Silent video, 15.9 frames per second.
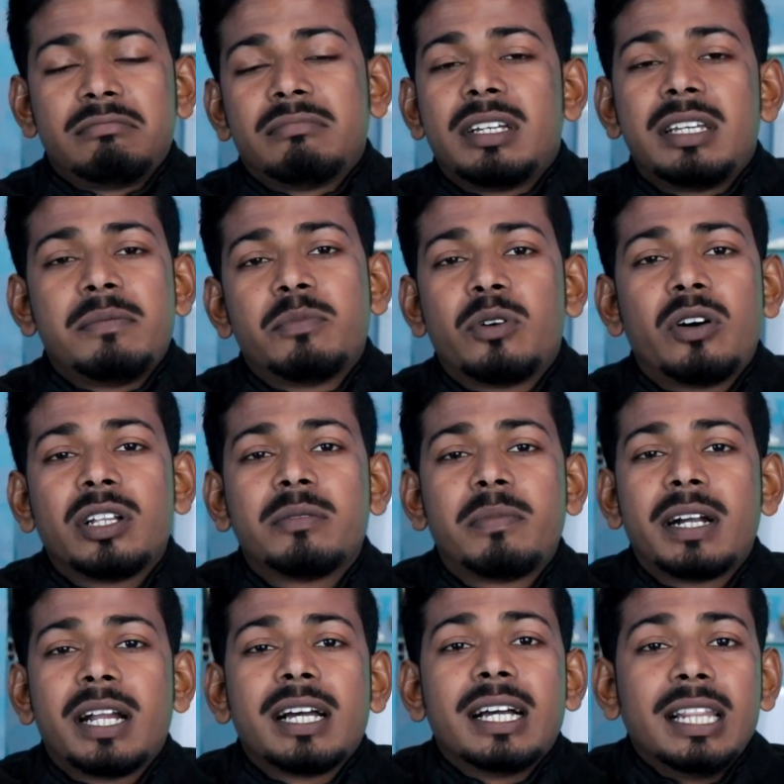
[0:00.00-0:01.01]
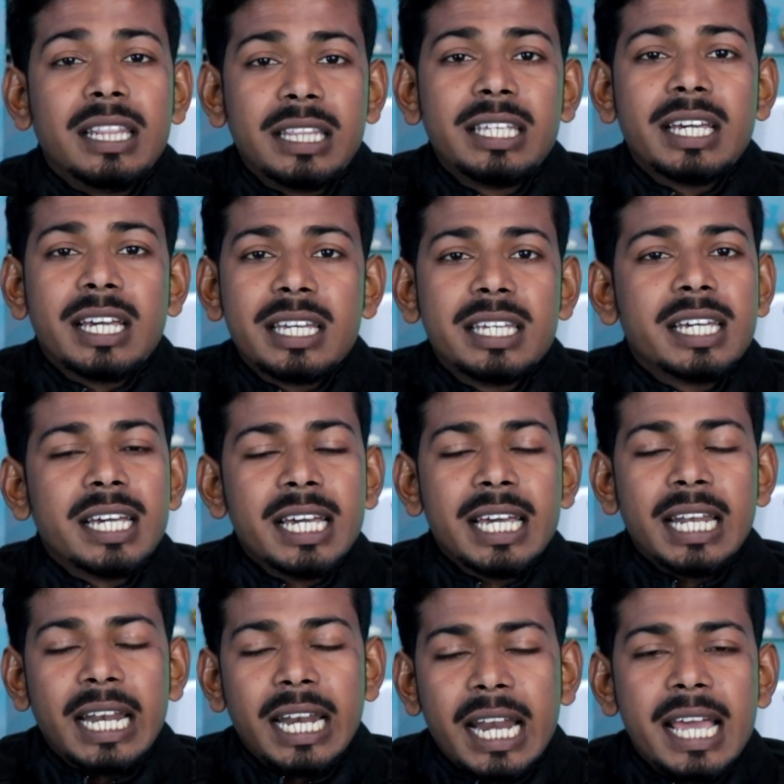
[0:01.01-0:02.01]
भाई बहुत बड़ा गलती है ये
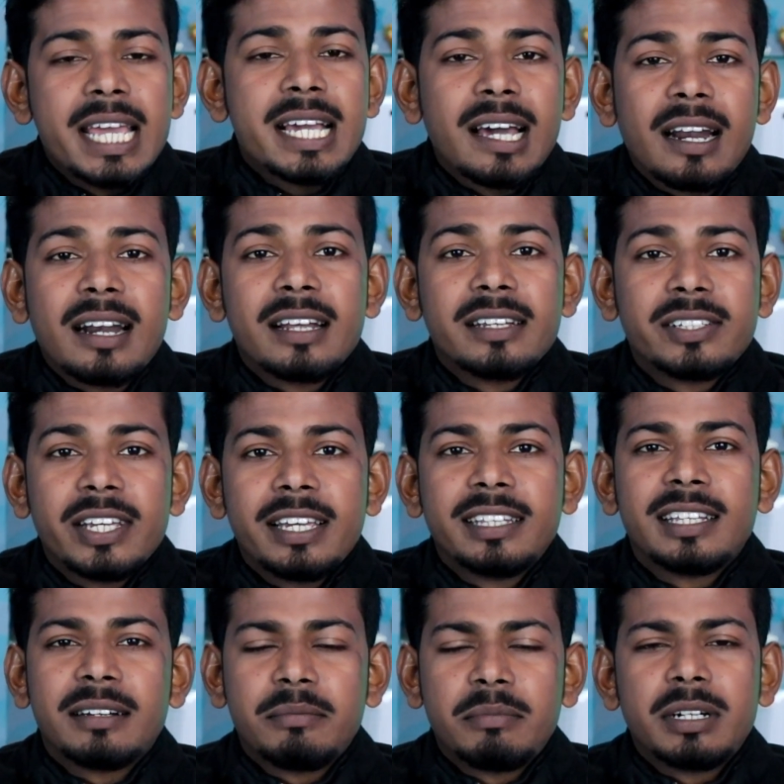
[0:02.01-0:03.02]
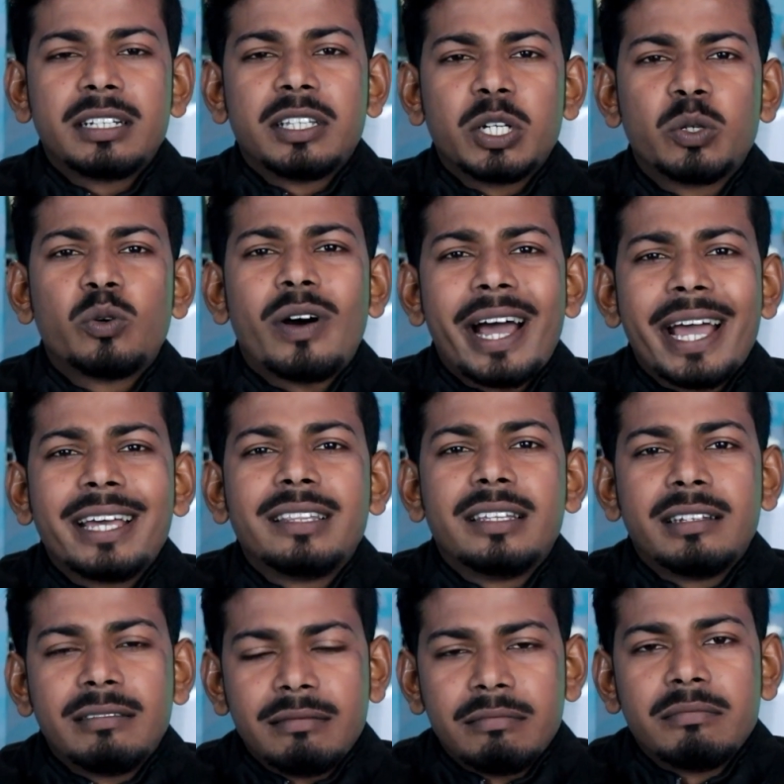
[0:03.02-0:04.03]
नहीं करना चाहिए था बट देखो आए
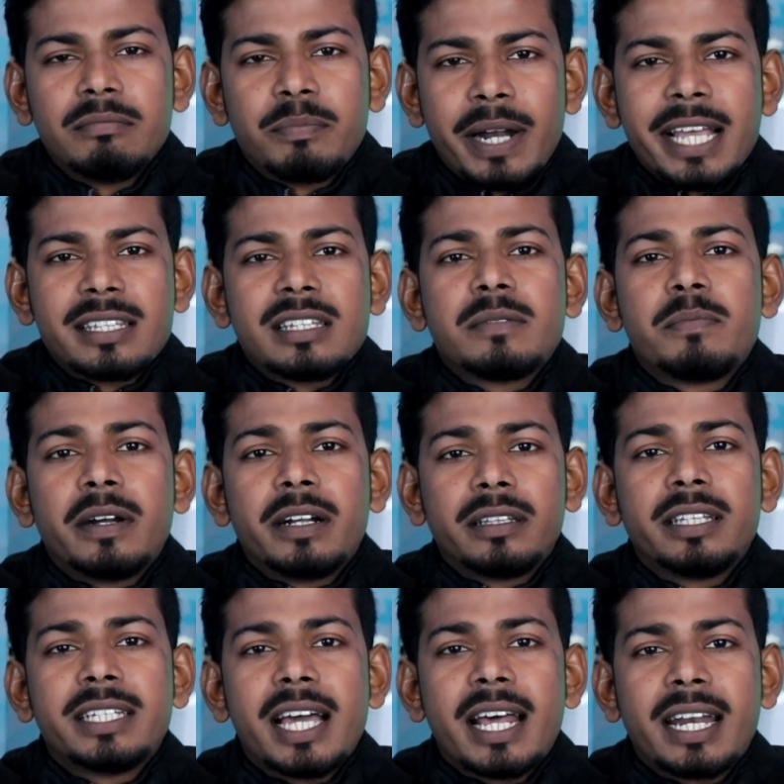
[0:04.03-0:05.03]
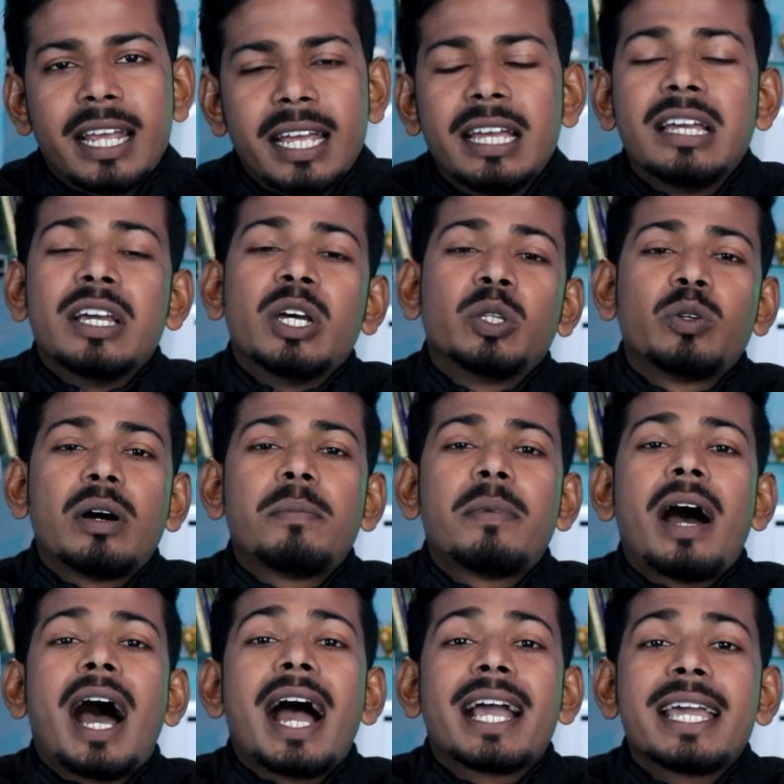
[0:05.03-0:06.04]
दिन प्राइसेस बढ़ते जा रहे हैं तो
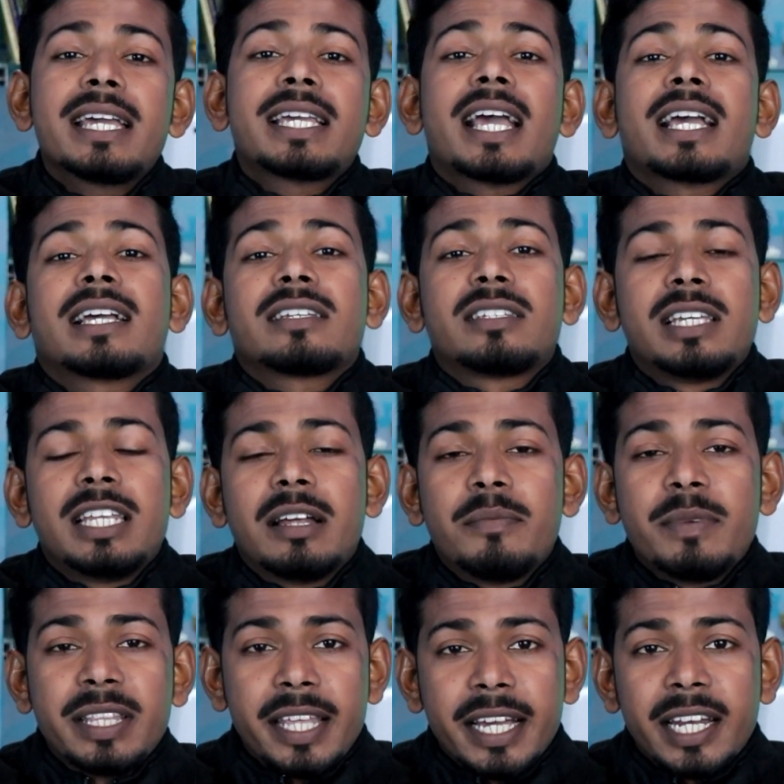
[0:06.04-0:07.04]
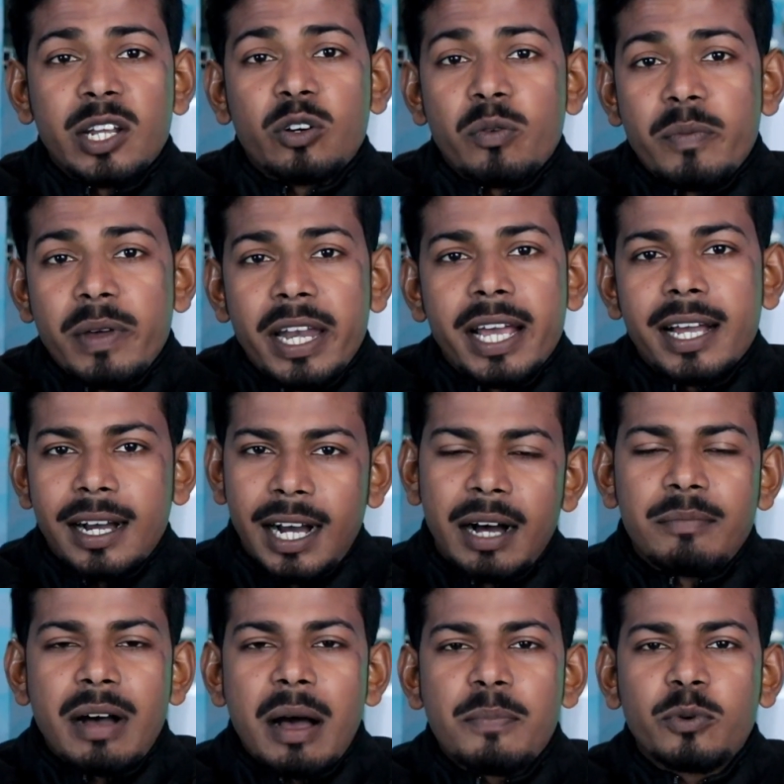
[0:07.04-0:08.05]
अब आगे क्या क्या सीन हमें देखने को मिलेगा
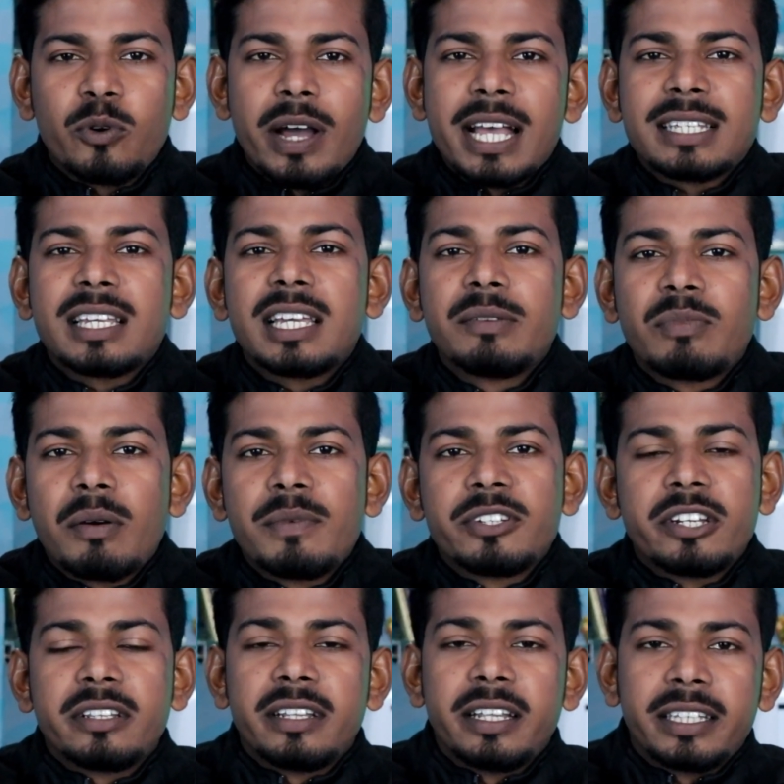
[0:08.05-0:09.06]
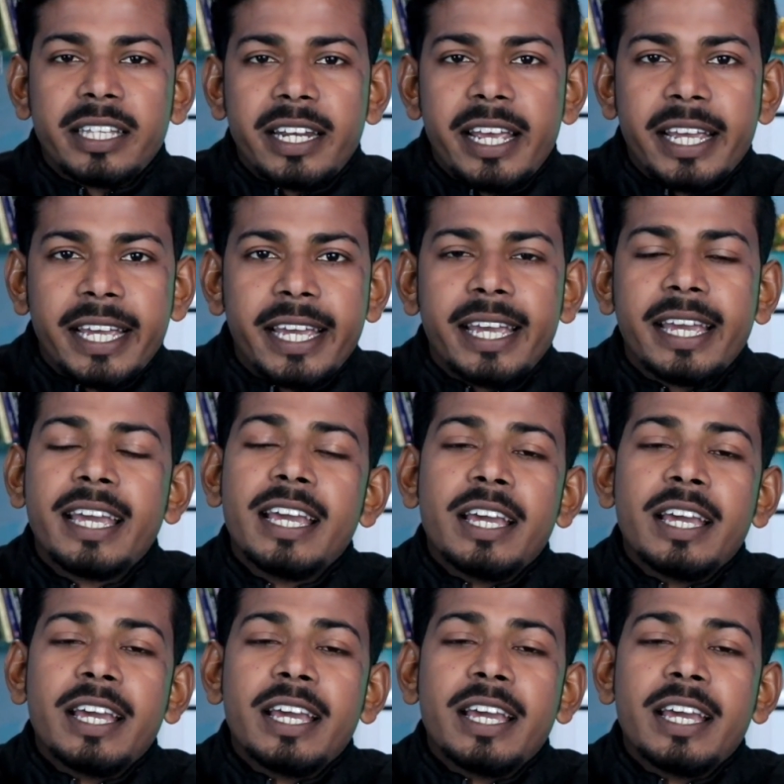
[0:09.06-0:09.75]
हम आपको ऐसे इन्फॉर्मेशन देते रहेंगे